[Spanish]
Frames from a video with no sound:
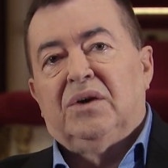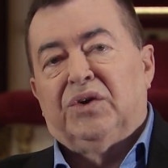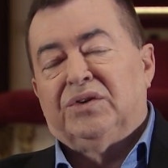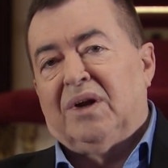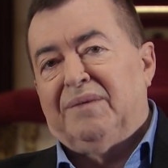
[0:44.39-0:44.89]

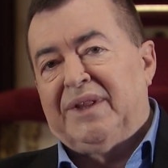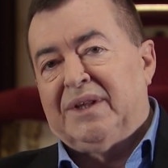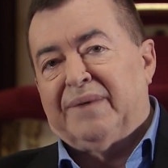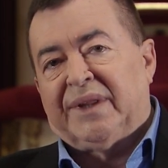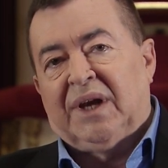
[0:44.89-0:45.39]
no
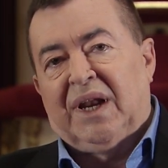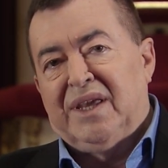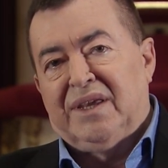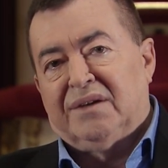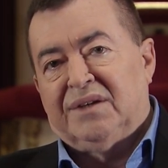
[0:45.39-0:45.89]
solamente
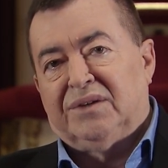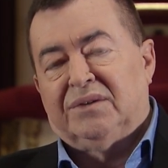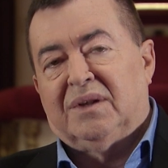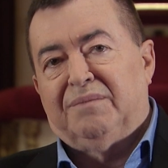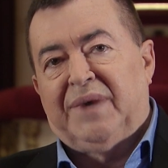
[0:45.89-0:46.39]
madrileña, sino
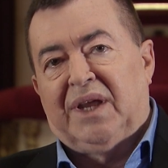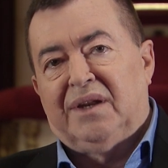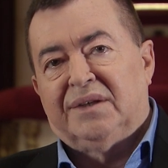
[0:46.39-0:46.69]
también